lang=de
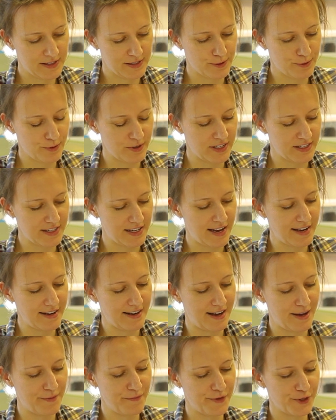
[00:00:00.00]
So, das
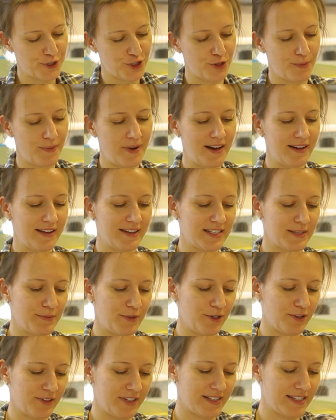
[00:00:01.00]
eine haben wir schon mal, jetzt
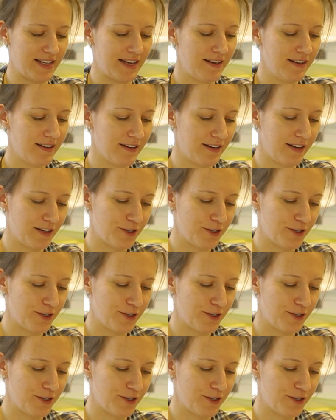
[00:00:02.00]
aber noch das andere